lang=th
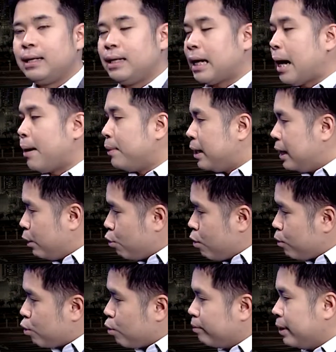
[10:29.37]
นะครับอันนี้รว
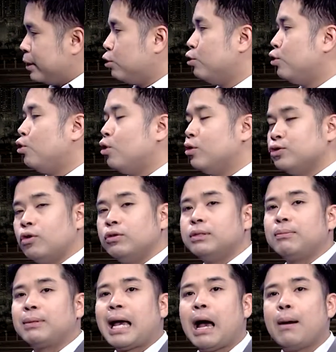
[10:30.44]
มกลุ่มทั้งยูโรโซน
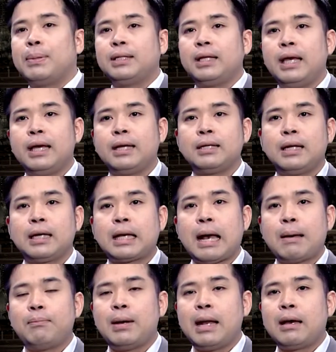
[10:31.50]
19 ประเทศนะค
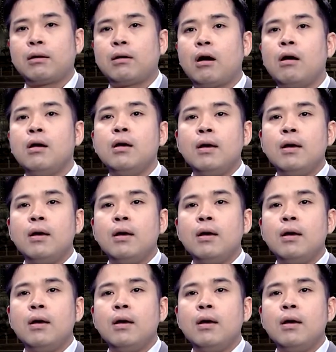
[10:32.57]
รับแล้วก็